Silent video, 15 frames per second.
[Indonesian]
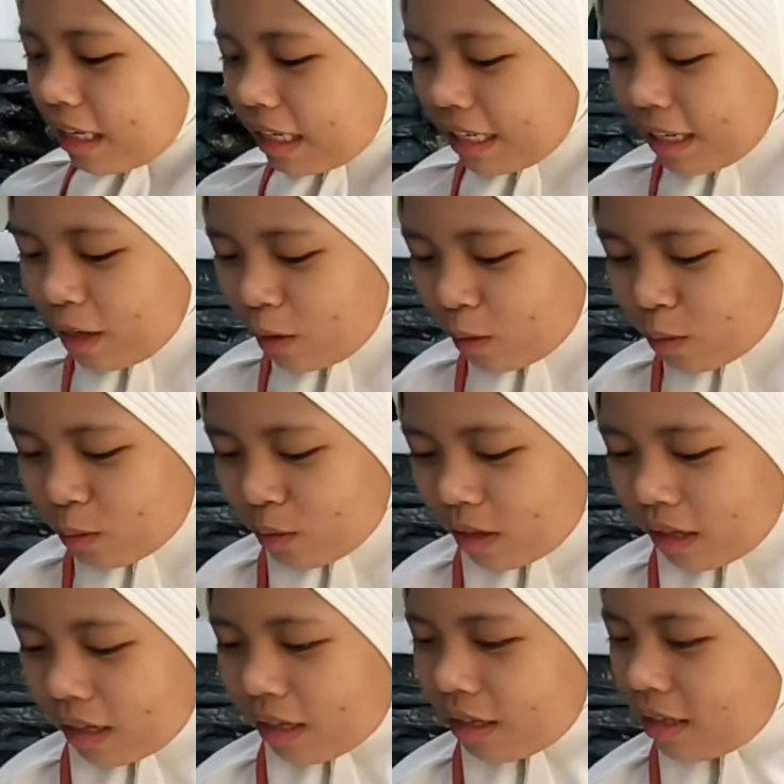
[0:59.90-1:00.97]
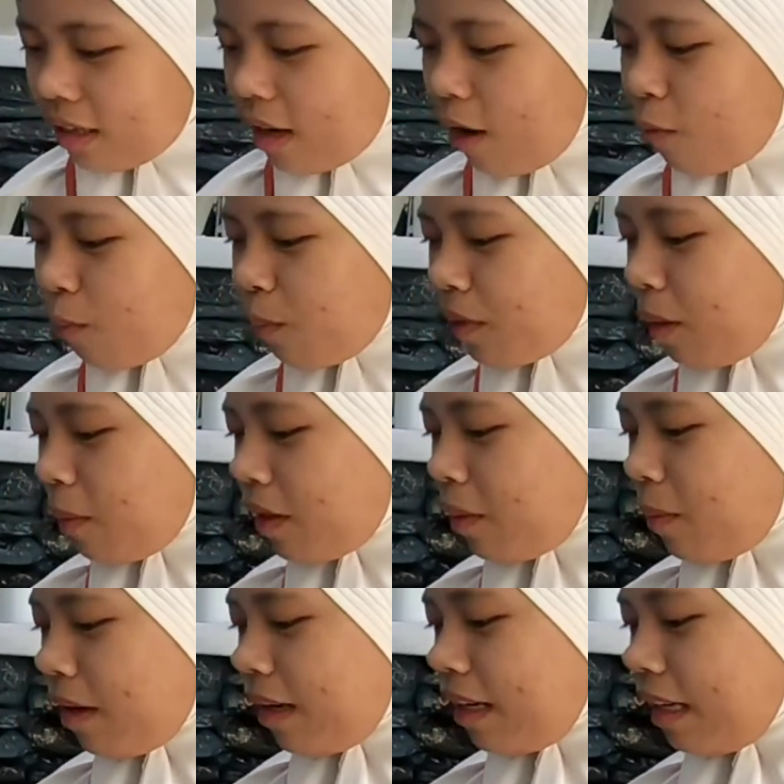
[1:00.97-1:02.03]
ini kalau sudah uh,
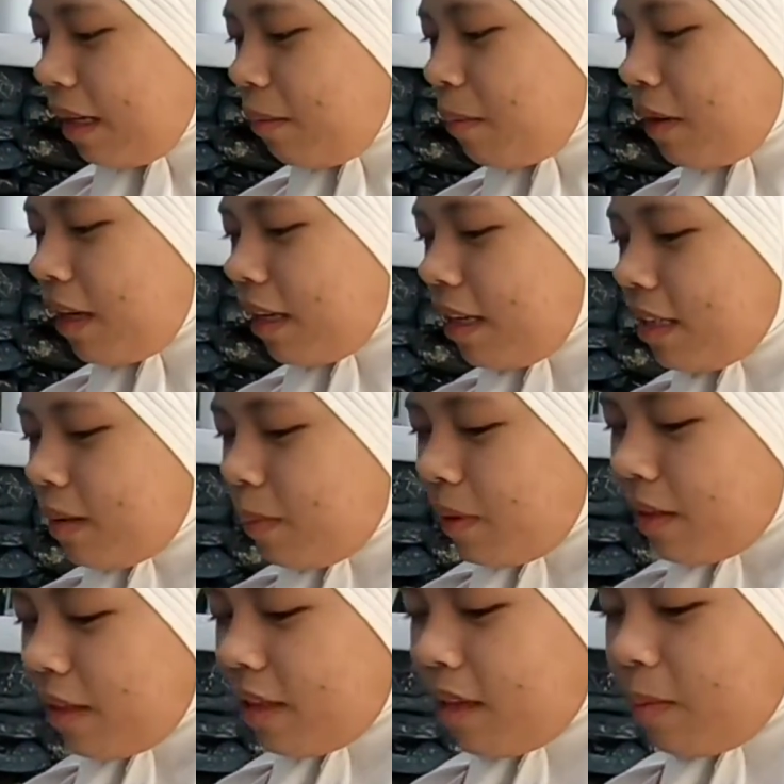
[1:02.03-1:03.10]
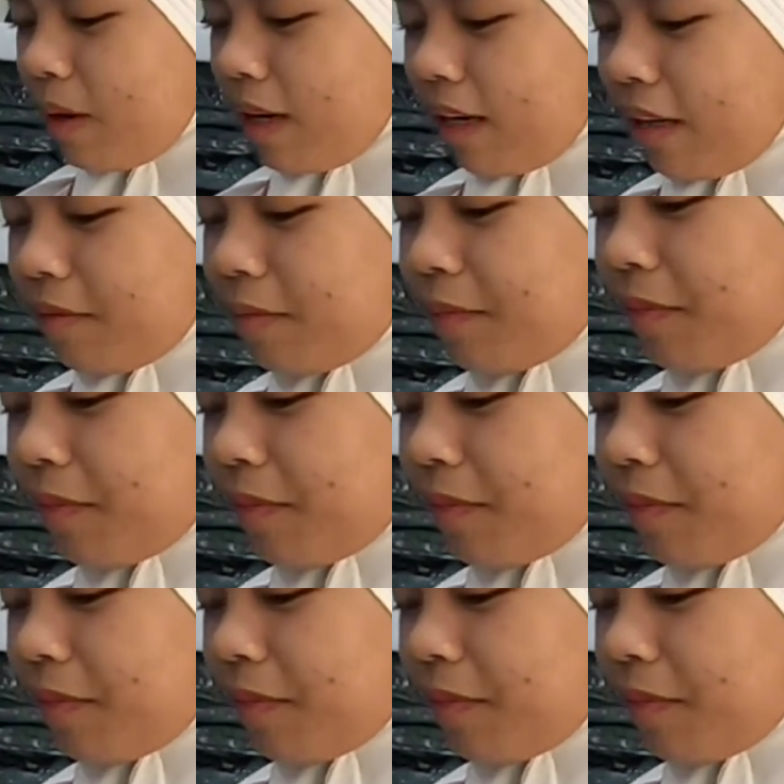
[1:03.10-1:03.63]
pertama-tama ini bikinnya seperti gimana?